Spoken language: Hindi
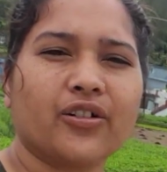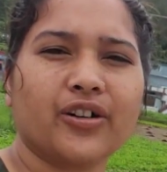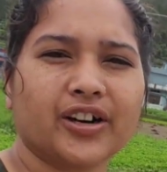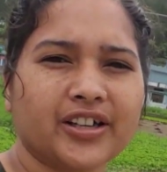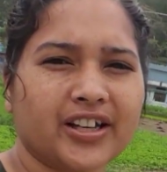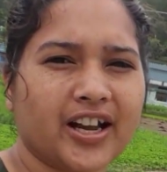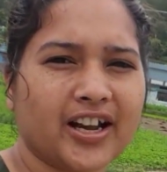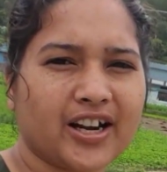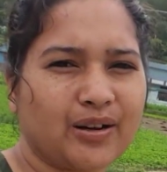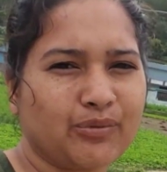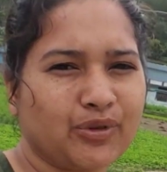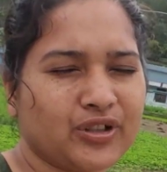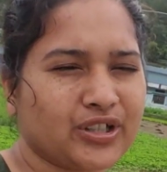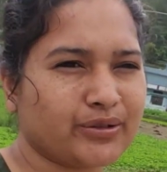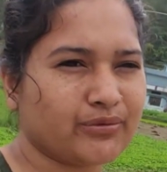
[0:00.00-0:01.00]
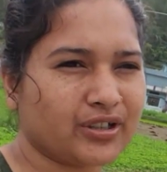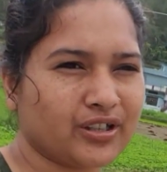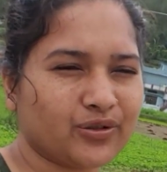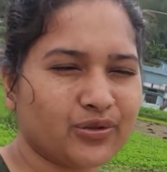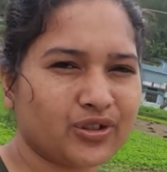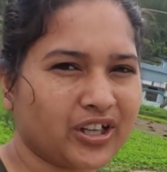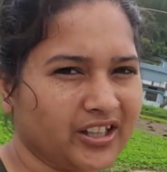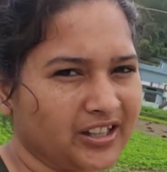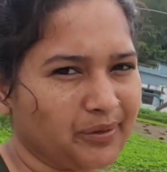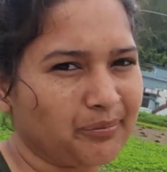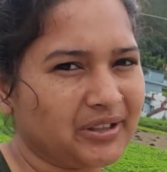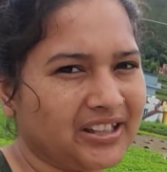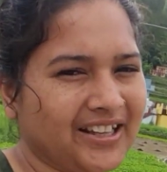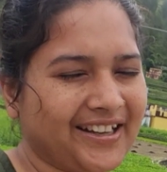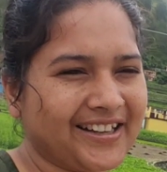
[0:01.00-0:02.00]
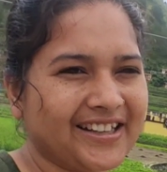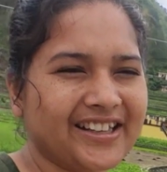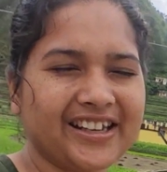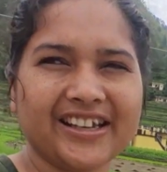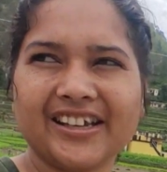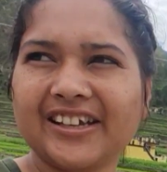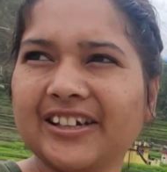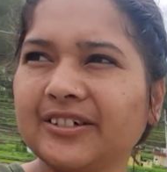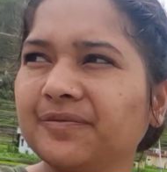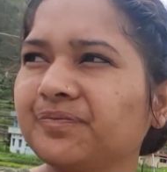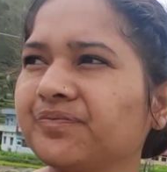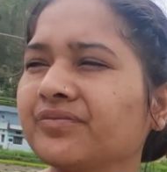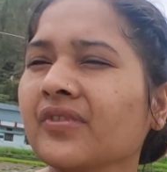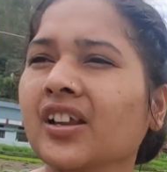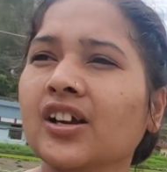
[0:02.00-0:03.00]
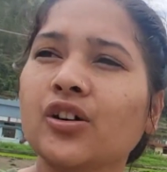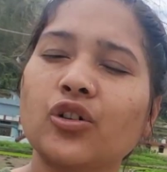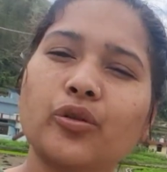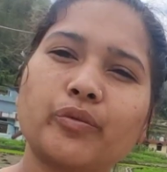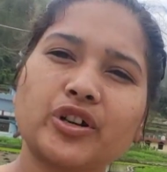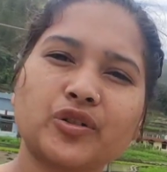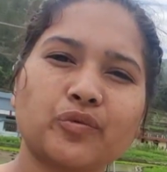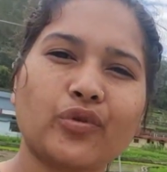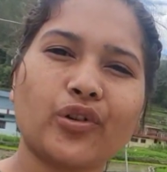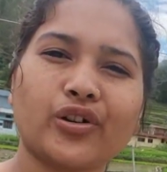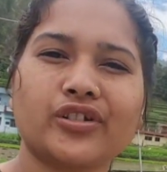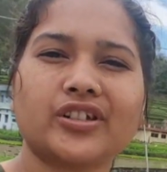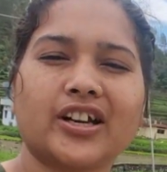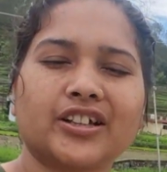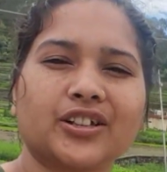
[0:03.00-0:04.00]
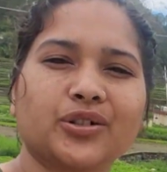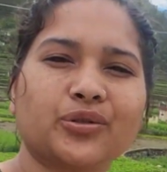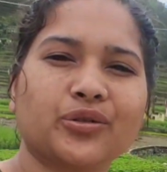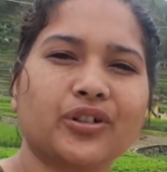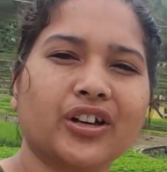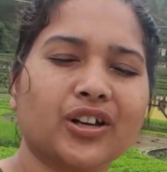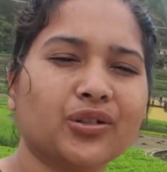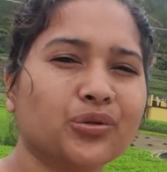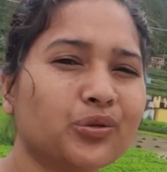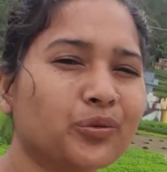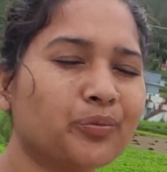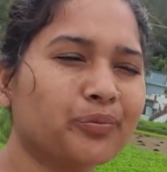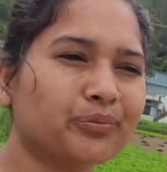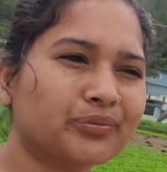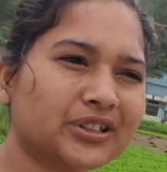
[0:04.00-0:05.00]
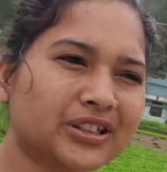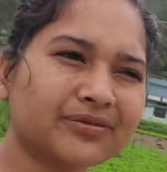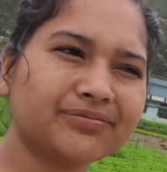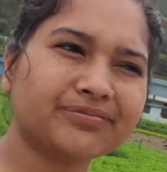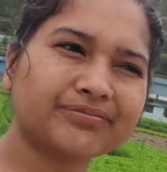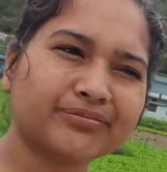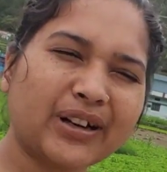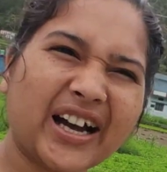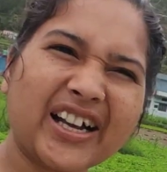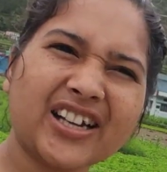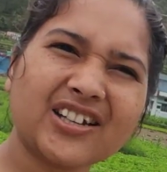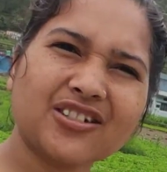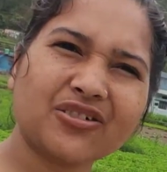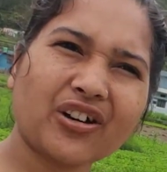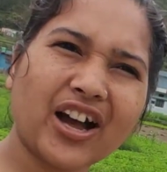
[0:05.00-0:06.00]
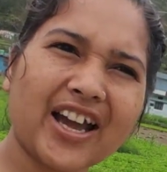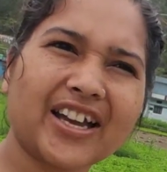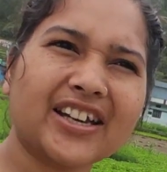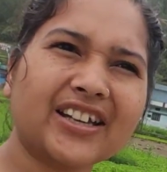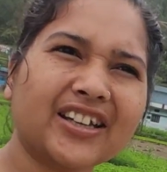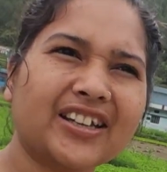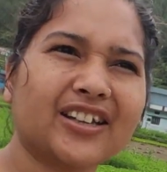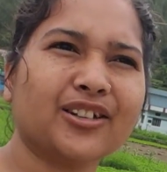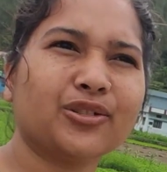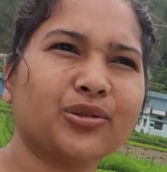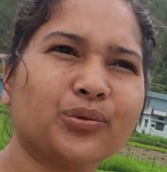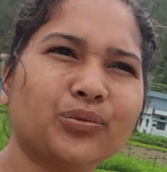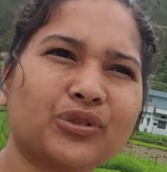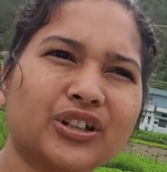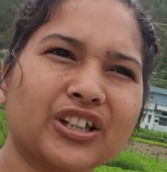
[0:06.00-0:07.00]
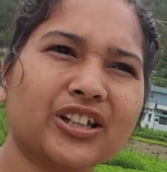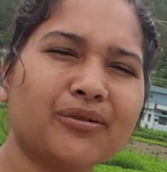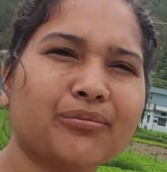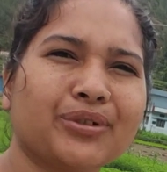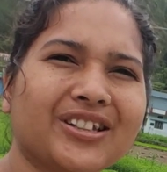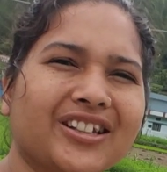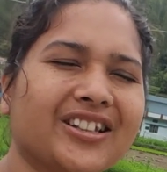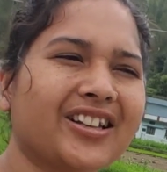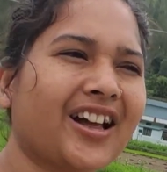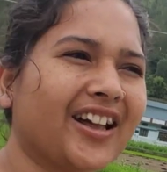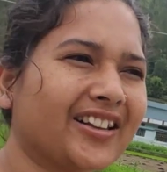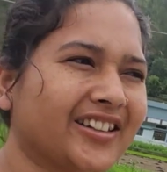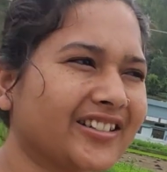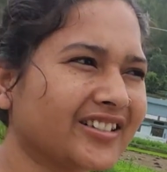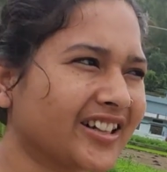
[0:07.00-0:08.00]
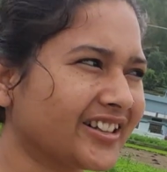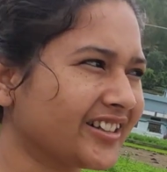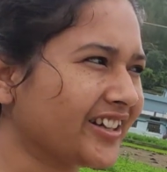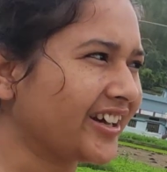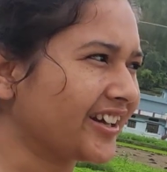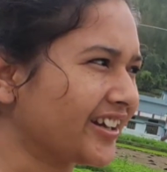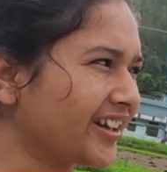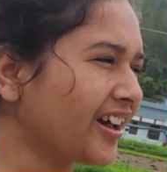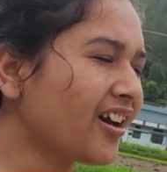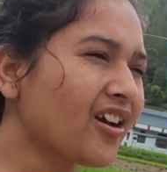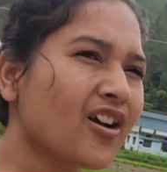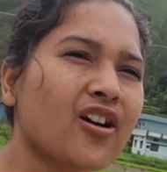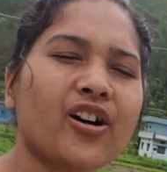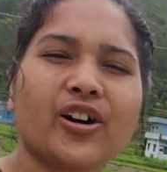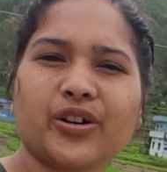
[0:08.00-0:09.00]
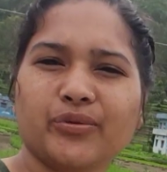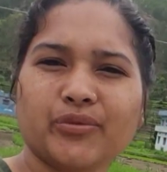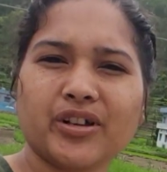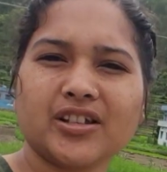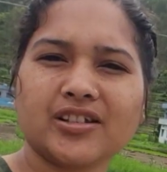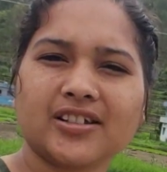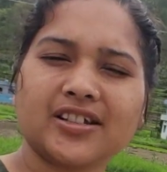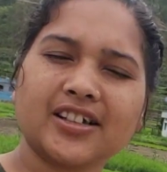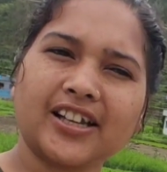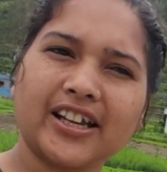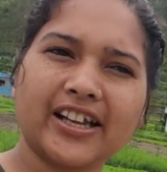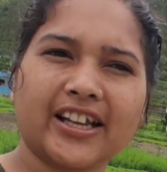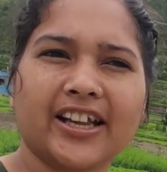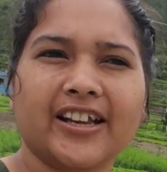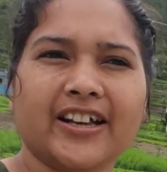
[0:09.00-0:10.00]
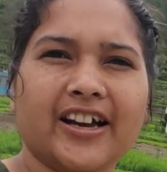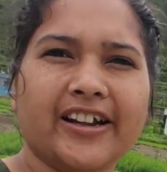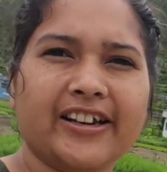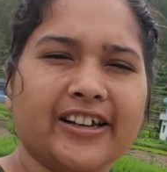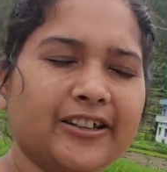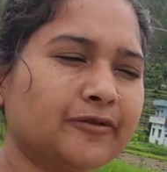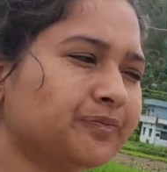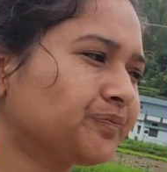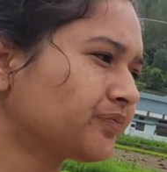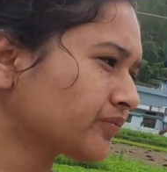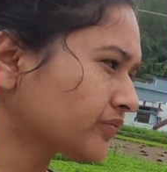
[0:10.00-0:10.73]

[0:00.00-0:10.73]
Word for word: और यहाँ का मौसम का कुछ अता पता ही नहीं है उमस बहुत ज़्यादा हो रही है धूप मतलब बारिश तो आ ही नहीं रही है धूप तो दिन पर दिन आती जाती रह रही है और उमस लेके जा रही है